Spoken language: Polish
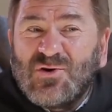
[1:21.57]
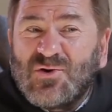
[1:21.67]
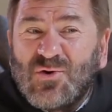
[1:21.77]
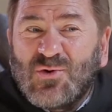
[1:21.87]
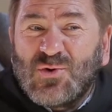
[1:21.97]

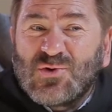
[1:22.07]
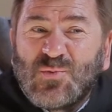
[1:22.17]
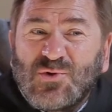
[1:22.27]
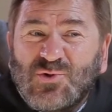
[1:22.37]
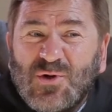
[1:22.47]
roku
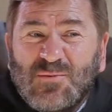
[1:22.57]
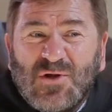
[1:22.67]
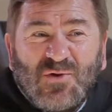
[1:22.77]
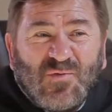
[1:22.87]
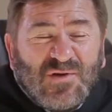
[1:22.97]
rozpocząłem
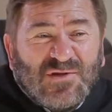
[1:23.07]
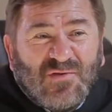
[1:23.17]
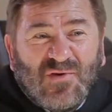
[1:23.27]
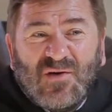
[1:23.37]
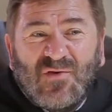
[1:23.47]
ten
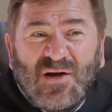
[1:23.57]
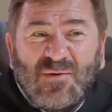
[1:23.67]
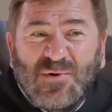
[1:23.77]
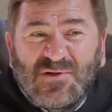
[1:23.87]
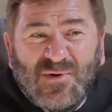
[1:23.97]
nowicjat w
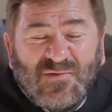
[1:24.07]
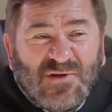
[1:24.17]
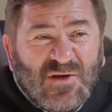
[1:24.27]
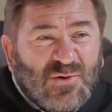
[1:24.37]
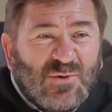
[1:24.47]
Kalwarii
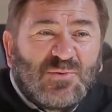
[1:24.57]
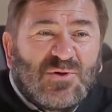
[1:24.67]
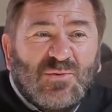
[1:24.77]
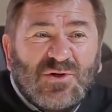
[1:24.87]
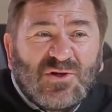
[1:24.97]
Pacławskiej koło
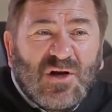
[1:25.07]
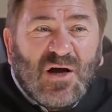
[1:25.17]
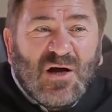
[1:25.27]
Przemyśla.